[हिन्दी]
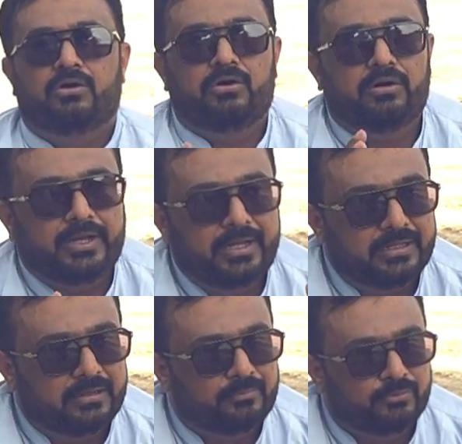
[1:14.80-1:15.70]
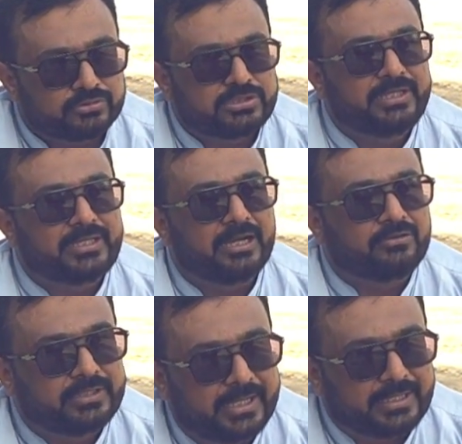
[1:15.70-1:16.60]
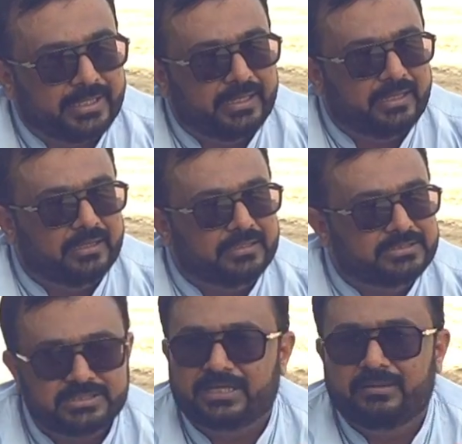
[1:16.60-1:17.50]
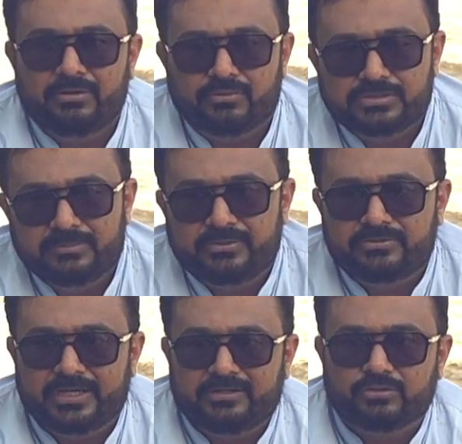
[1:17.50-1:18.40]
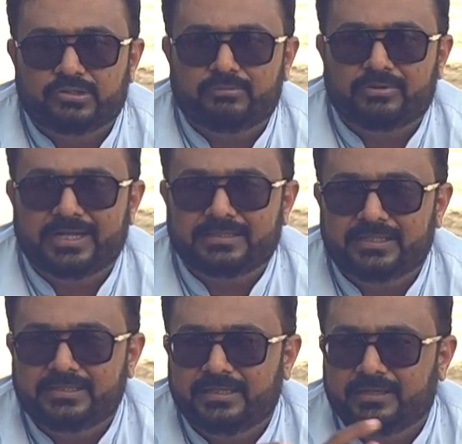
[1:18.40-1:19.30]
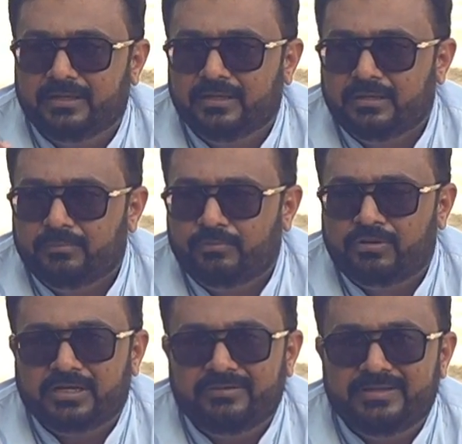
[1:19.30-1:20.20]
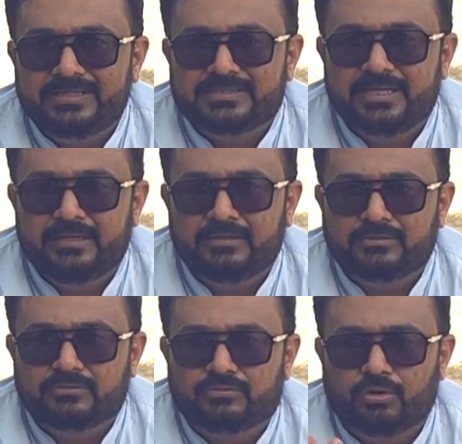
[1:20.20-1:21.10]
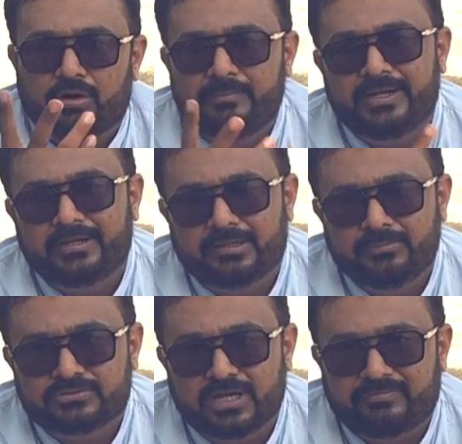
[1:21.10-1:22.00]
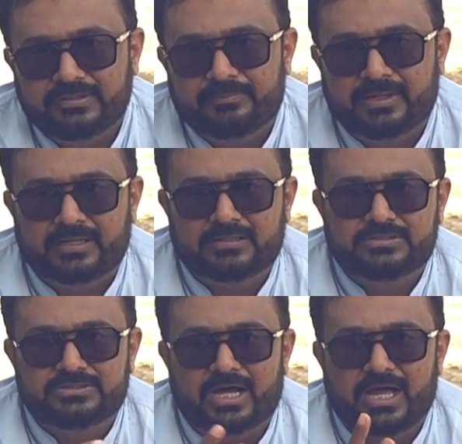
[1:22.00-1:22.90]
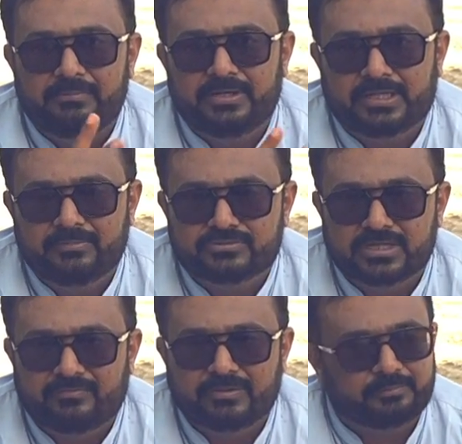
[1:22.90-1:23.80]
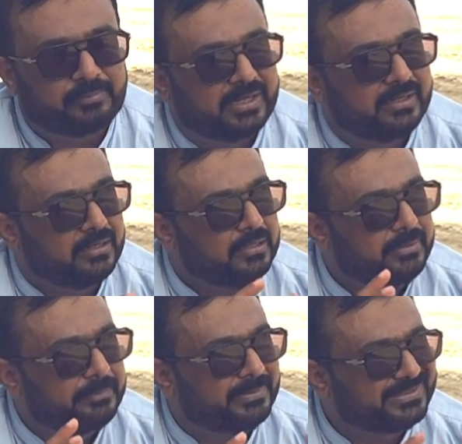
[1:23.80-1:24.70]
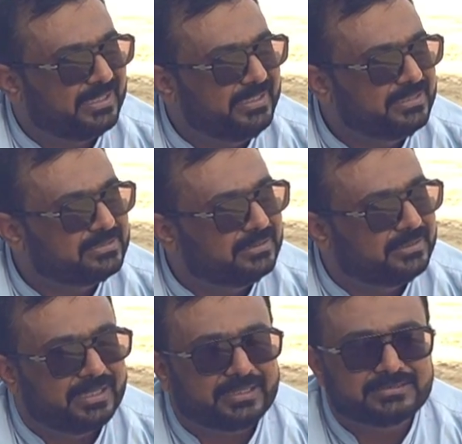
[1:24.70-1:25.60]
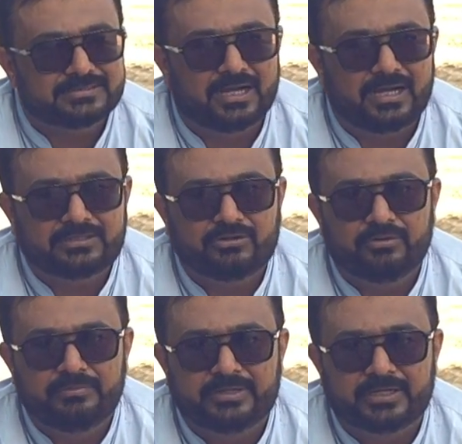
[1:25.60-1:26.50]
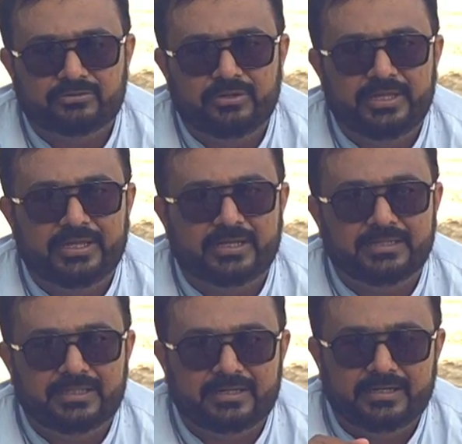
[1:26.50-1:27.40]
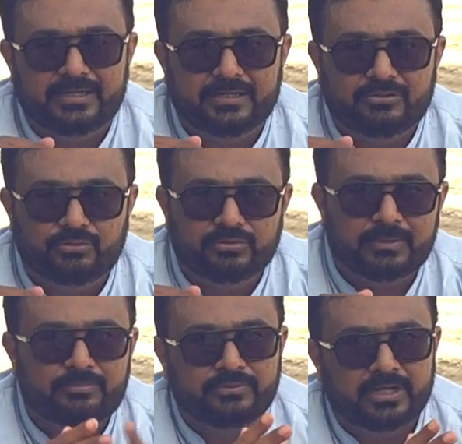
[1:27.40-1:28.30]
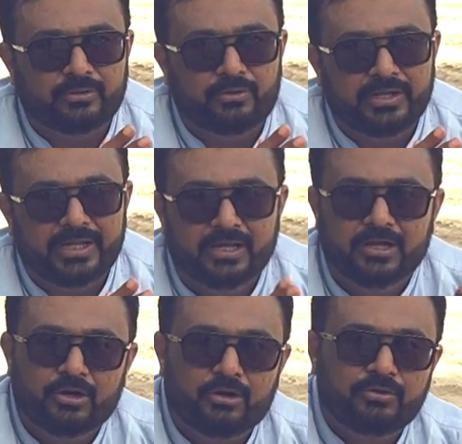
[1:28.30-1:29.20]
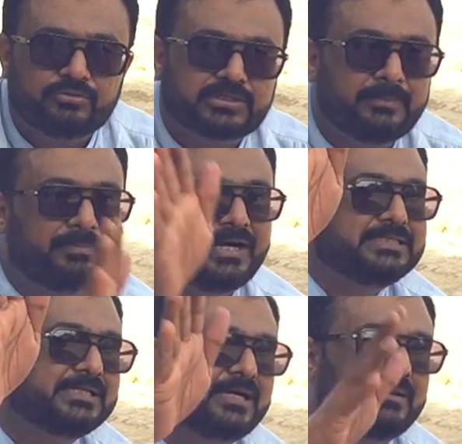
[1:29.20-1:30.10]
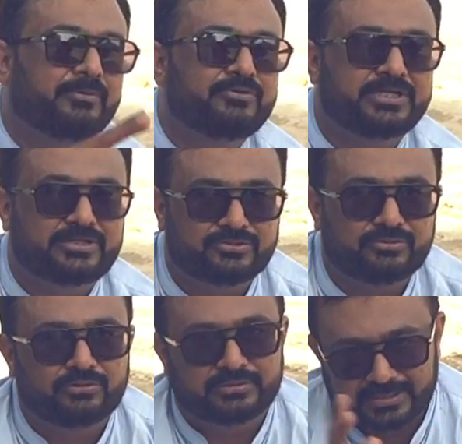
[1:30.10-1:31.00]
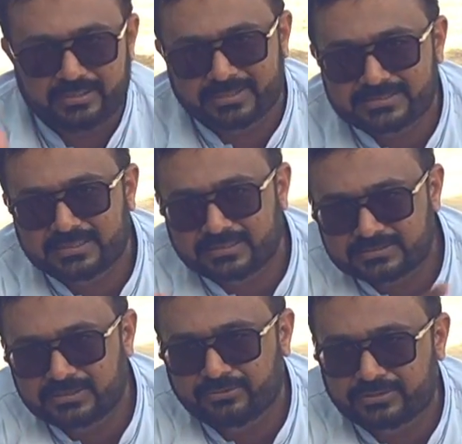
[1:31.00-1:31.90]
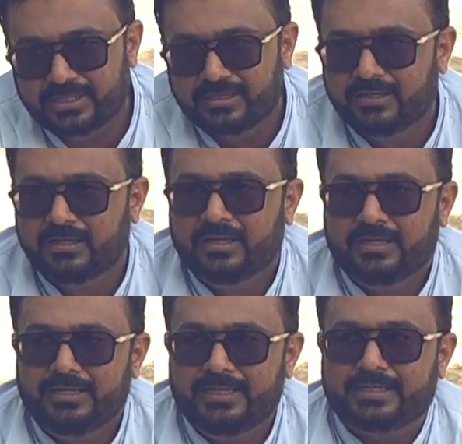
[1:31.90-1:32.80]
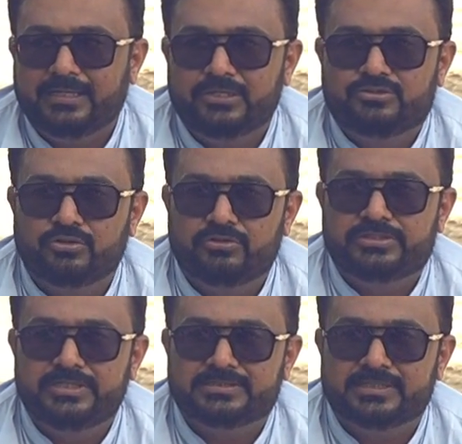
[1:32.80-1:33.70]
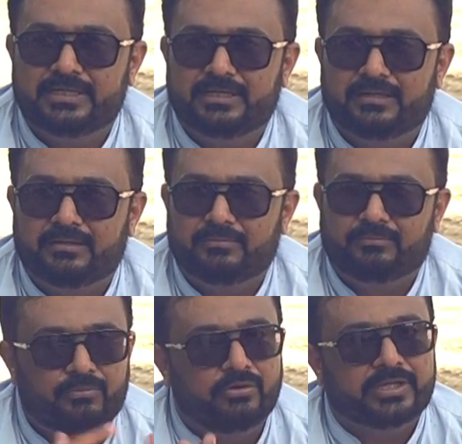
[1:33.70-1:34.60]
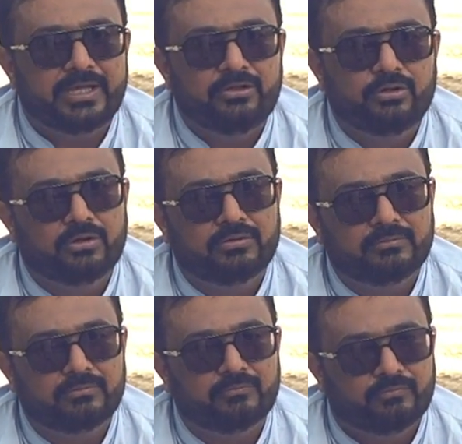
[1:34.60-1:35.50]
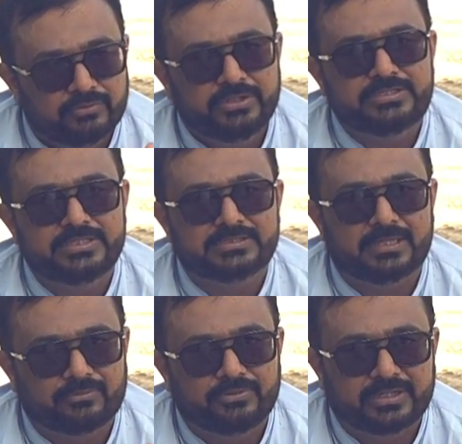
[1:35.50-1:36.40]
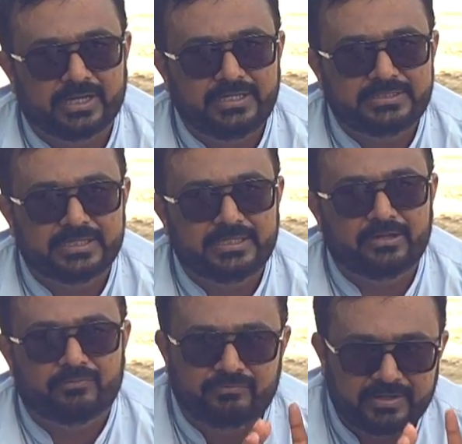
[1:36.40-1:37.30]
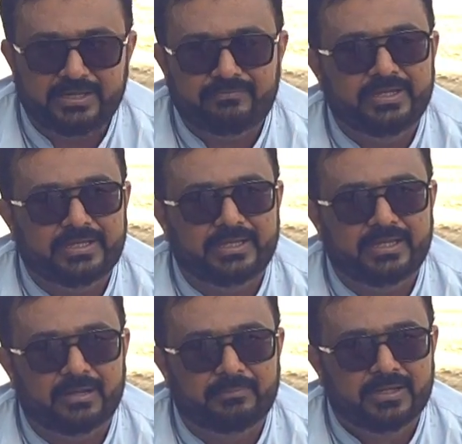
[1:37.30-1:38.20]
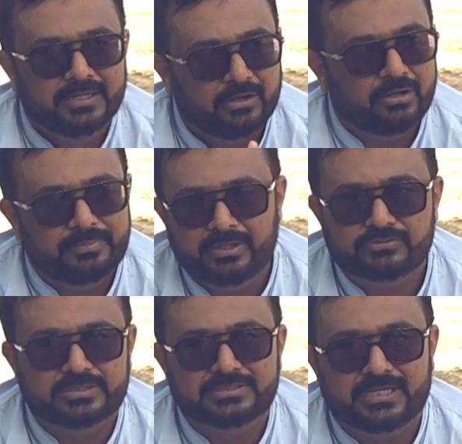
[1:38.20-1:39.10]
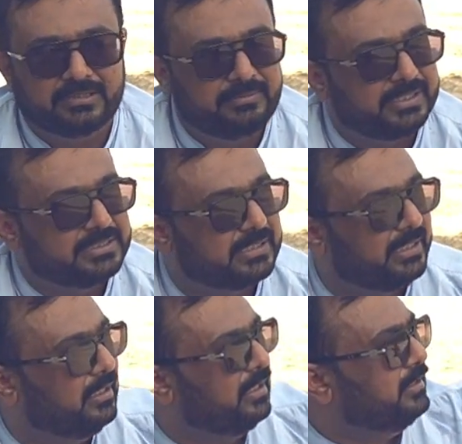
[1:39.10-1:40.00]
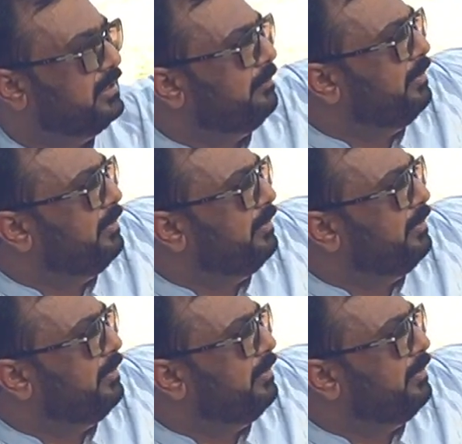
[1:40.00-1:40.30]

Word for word: और मोस्टली क्या होता है कि जितने भी हाउसिंग प्रोजेक्ट होते हैं वो कहते हैं जी मोटरवे से दो मिनट की मुसाफत पर चार मिनट की मुसाफत पर फिर पता ये चलता है कि सात किलोमीटर तो एक अंदर टूटा फूटा रोड है और उसके बाद जाकर प्रोजेक्ट शुरू होता है ये हमारे साथ अक्सर होता है लेकिन जो चीज़ मौके की हो वही चीज़ आपको दिखानी चाहिए और वेरीफाई करें आप और फिर उसके साथ हमें टच करें ये